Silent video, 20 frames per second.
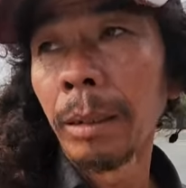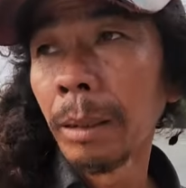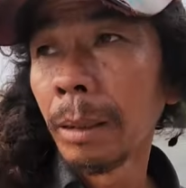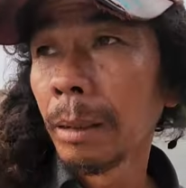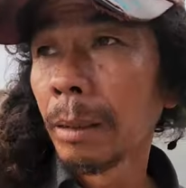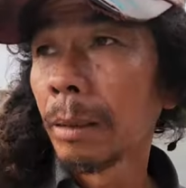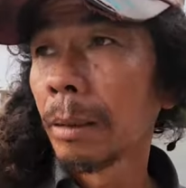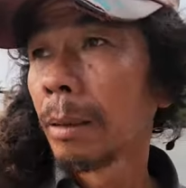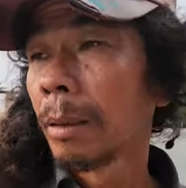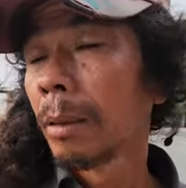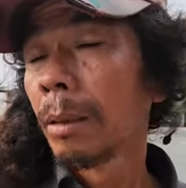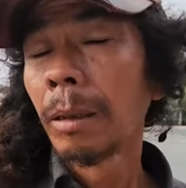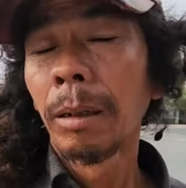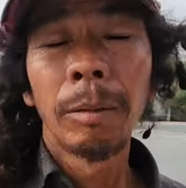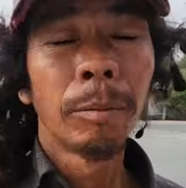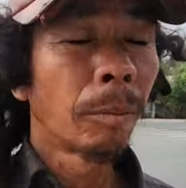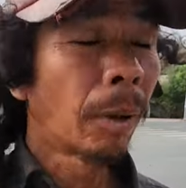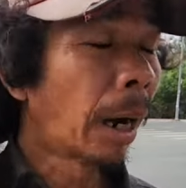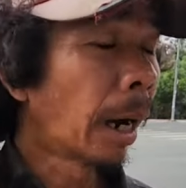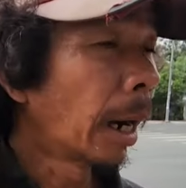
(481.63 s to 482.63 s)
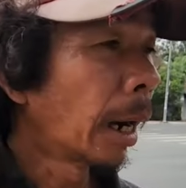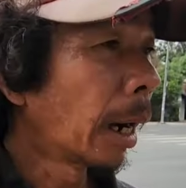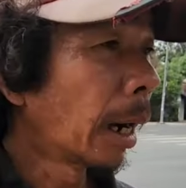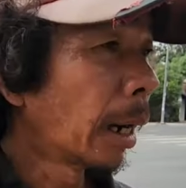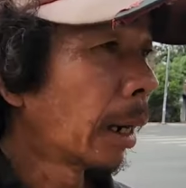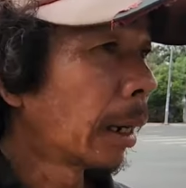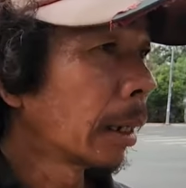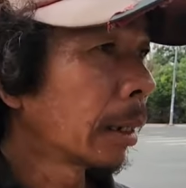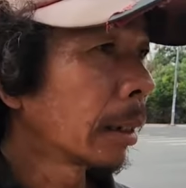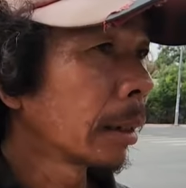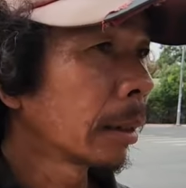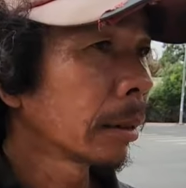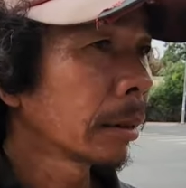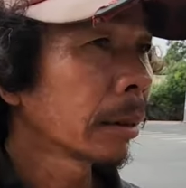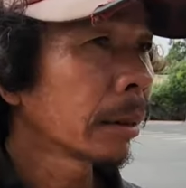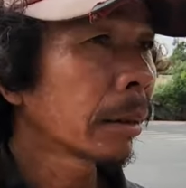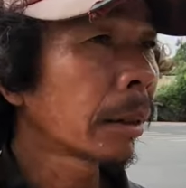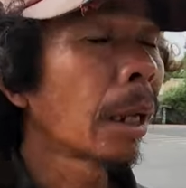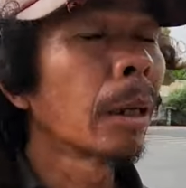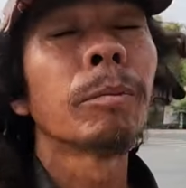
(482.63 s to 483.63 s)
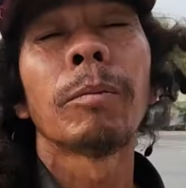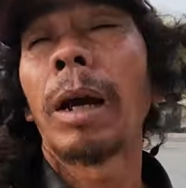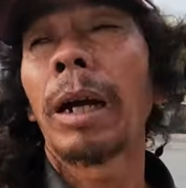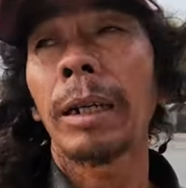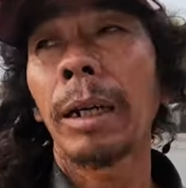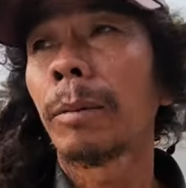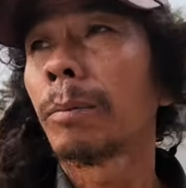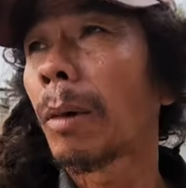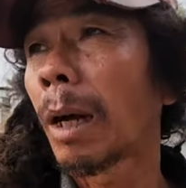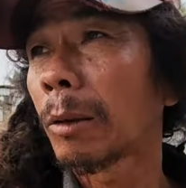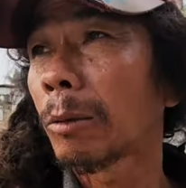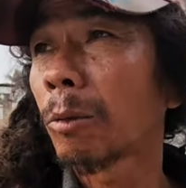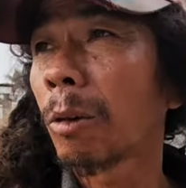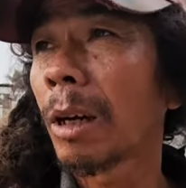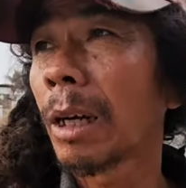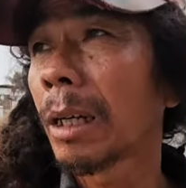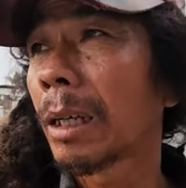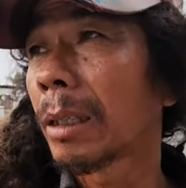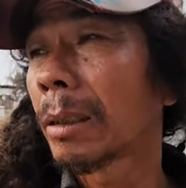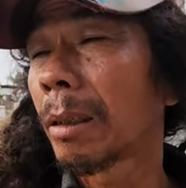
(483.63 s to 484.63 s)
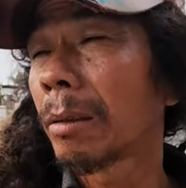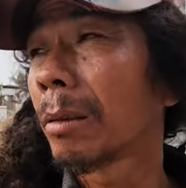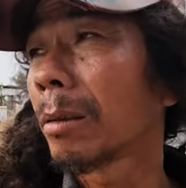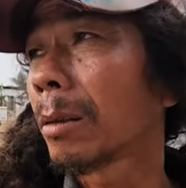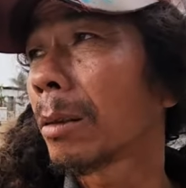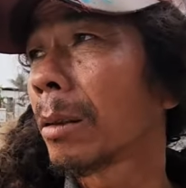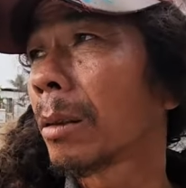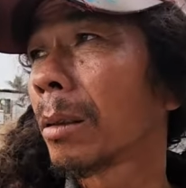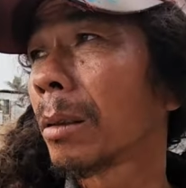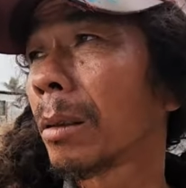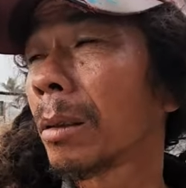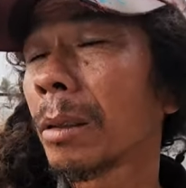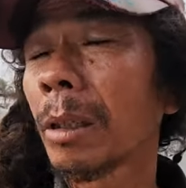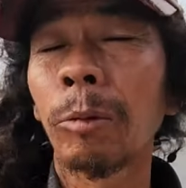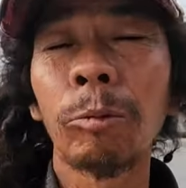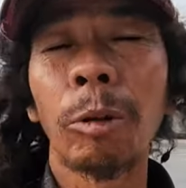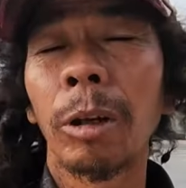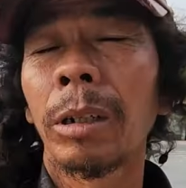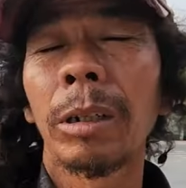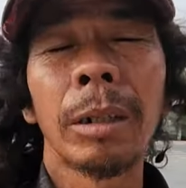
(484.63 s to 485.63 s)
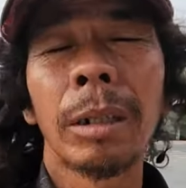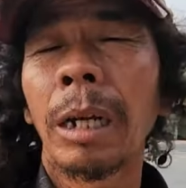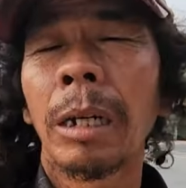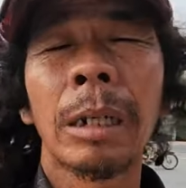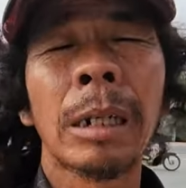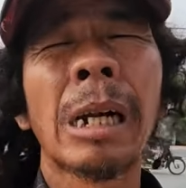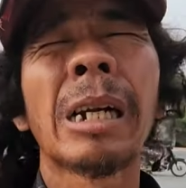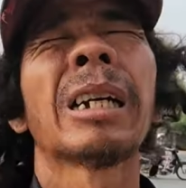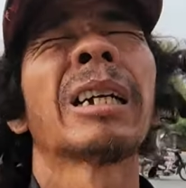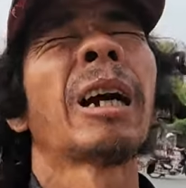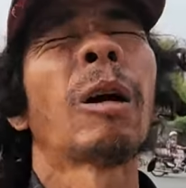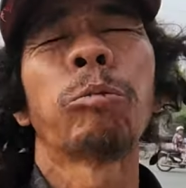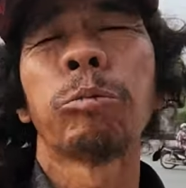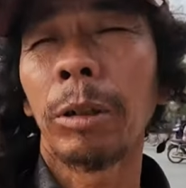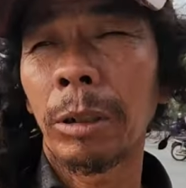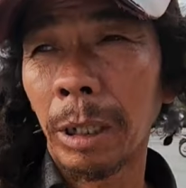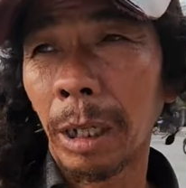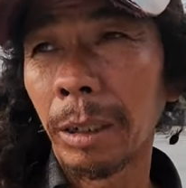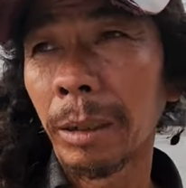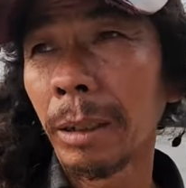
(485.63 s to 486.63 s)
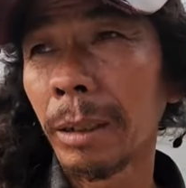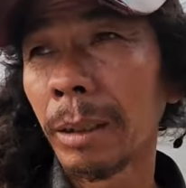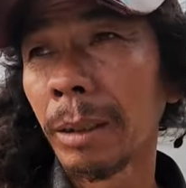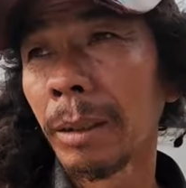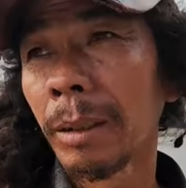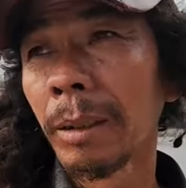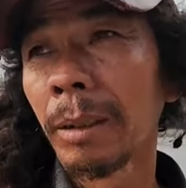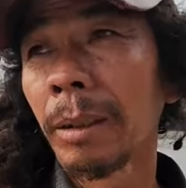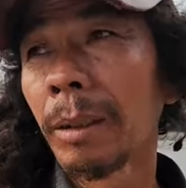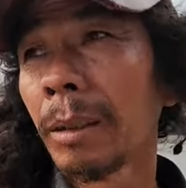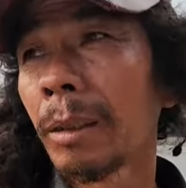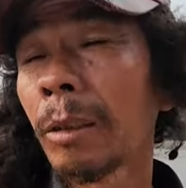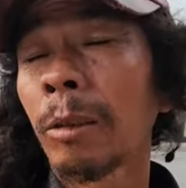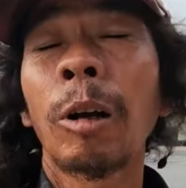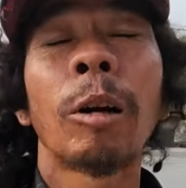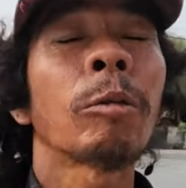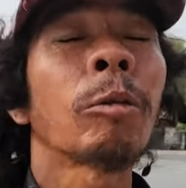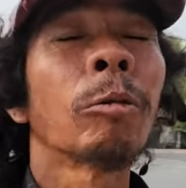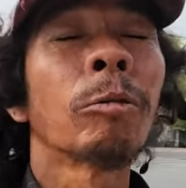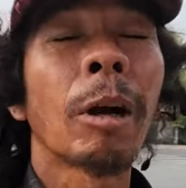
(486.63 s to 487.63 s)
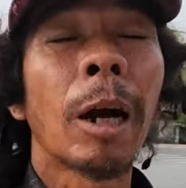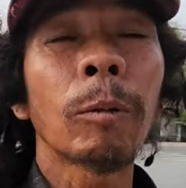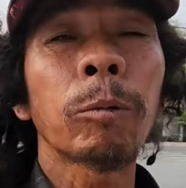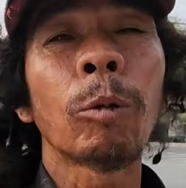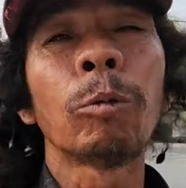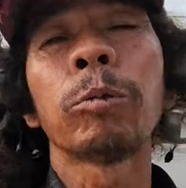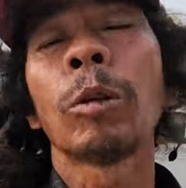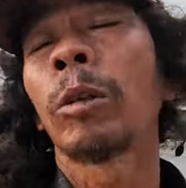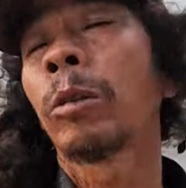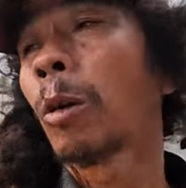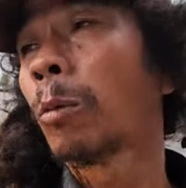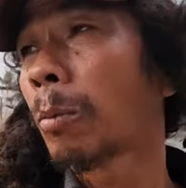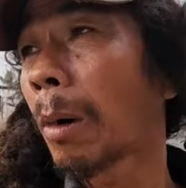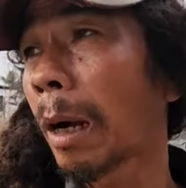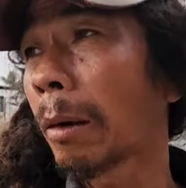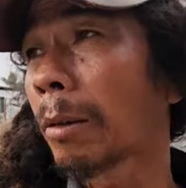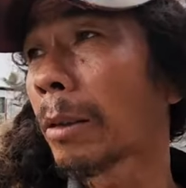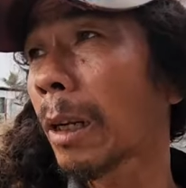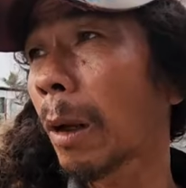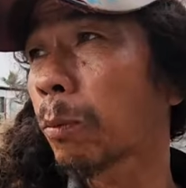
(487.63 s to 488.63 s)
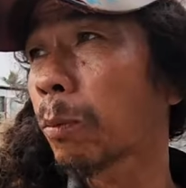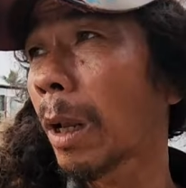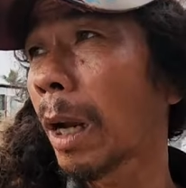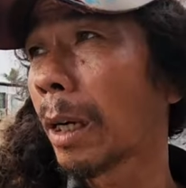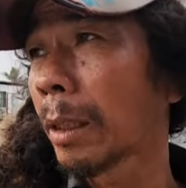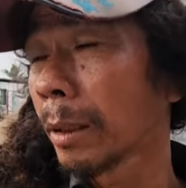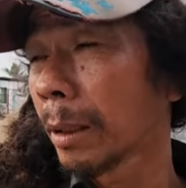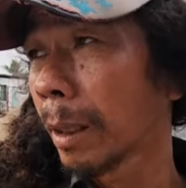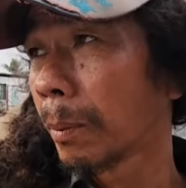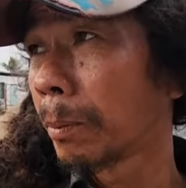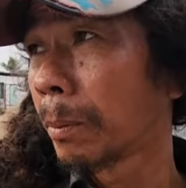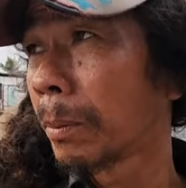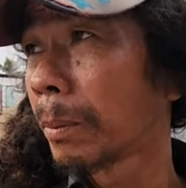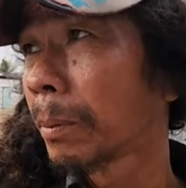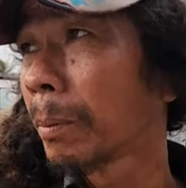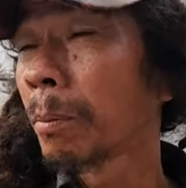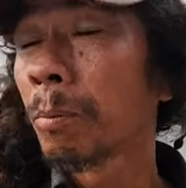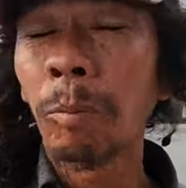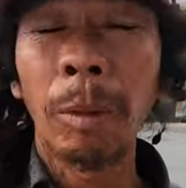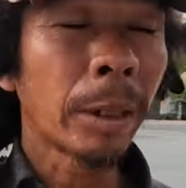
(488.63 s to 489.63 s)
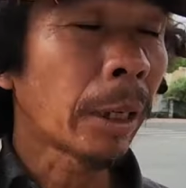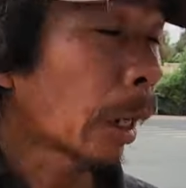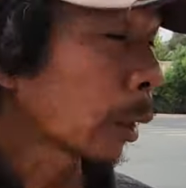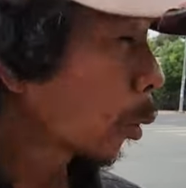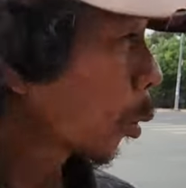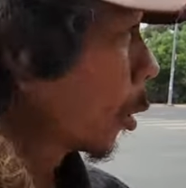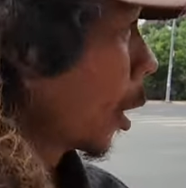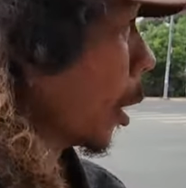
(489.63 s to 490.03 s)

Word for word: dạ mà tiền bạc nó mệt quá nó chính quyền không có thử dạ. có phương pháp cũng, cũng báo bên cấp trên giùm bây dạ. giờ tôi đi